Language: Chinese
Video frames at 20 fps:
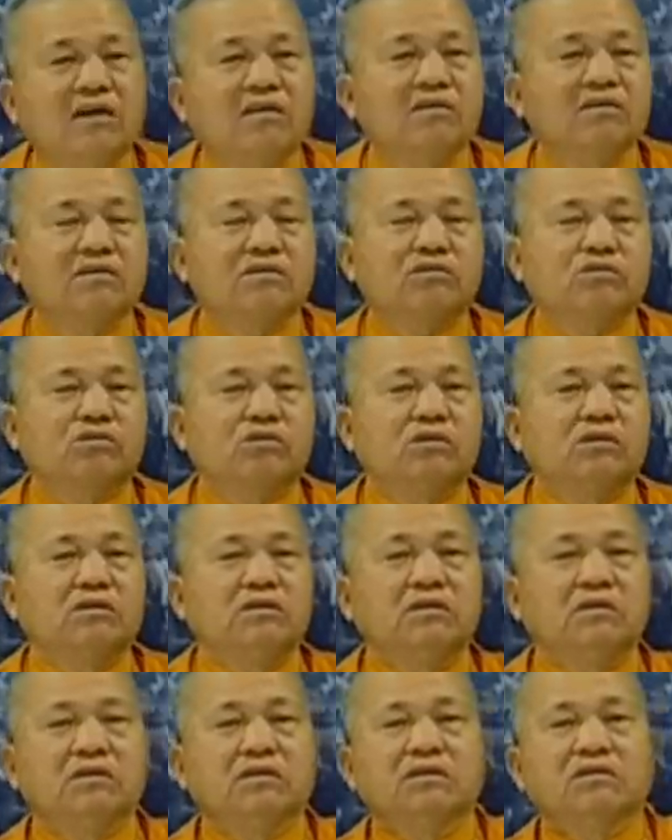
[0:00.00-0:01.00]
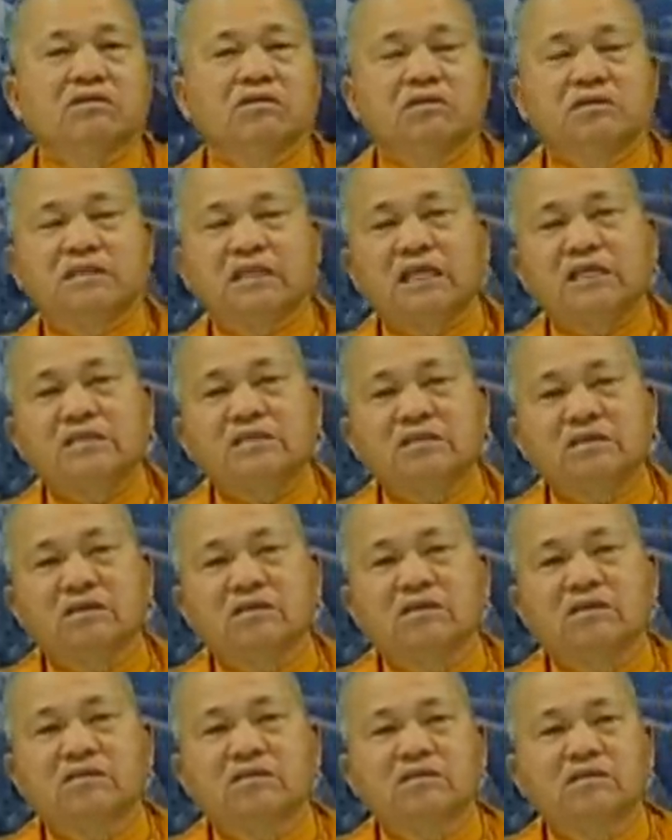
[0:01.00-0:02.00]
照所建
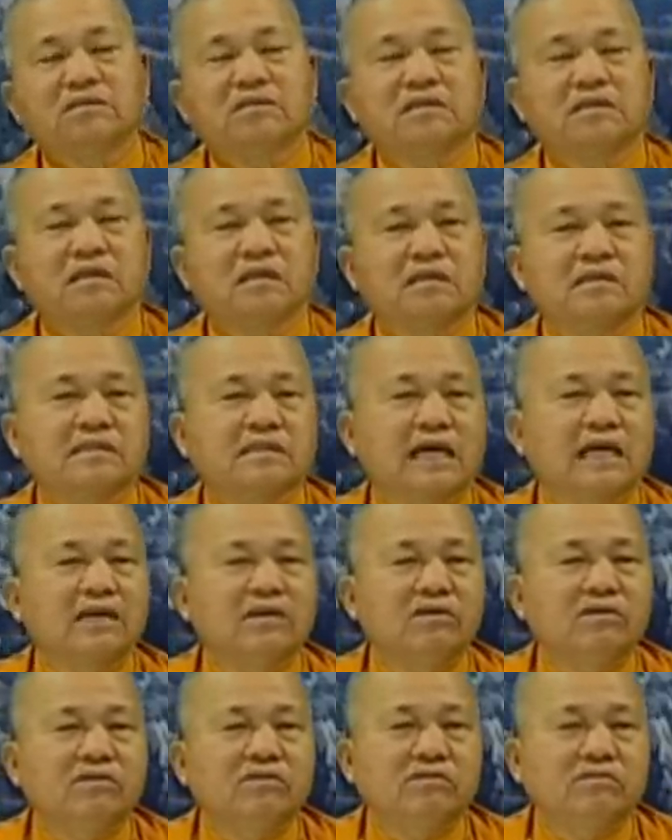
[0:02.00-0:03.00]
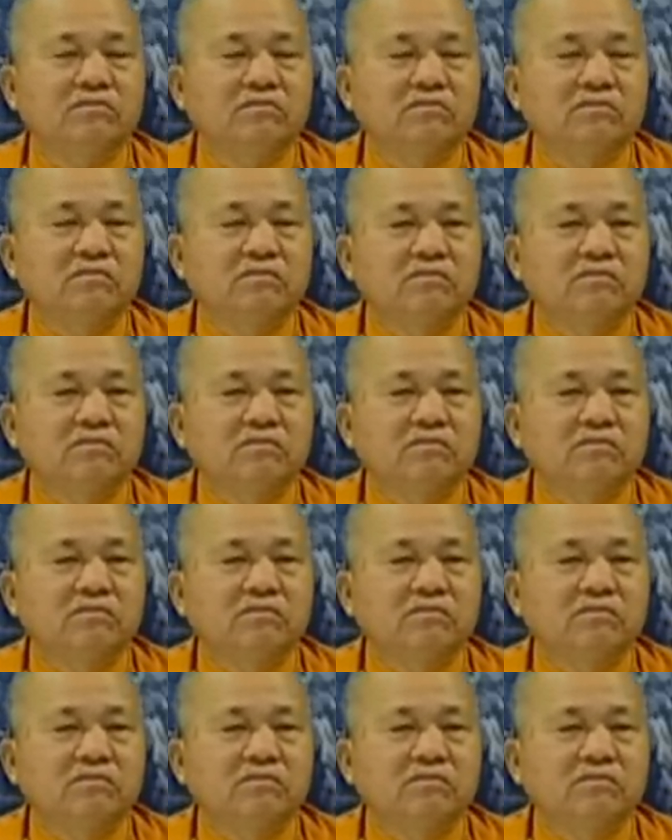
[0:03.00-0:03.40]
设的是三运，